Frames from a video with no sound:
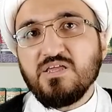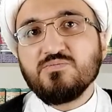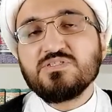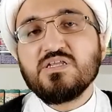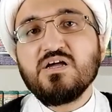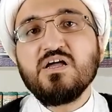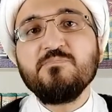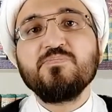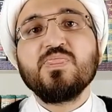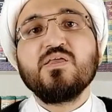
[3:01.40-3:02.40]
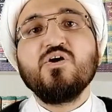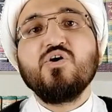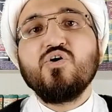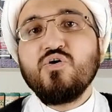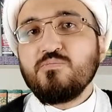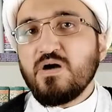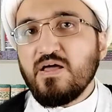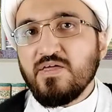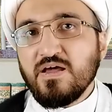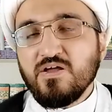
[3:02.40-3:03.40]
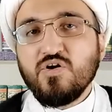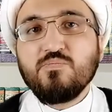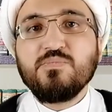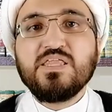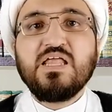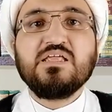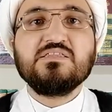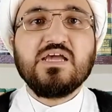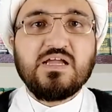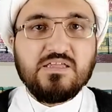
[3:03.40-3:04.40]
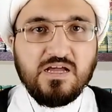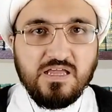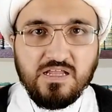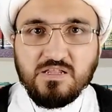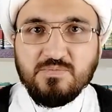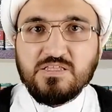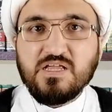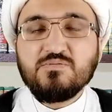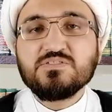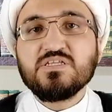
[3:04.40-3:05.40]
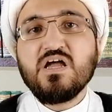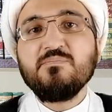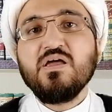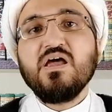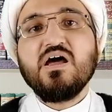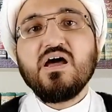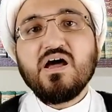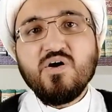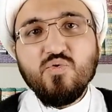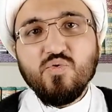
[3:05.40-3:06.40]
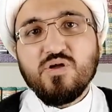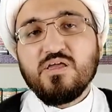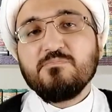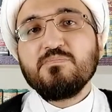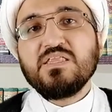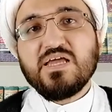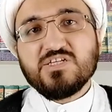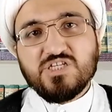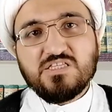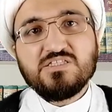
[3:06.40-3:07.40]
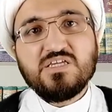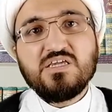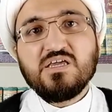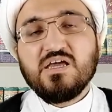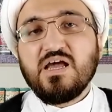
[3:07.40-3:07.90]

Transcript: عليهم السلام هم ماذا؟ هم من ألد أعداء أهل البيت عليهم السلام أو من أشد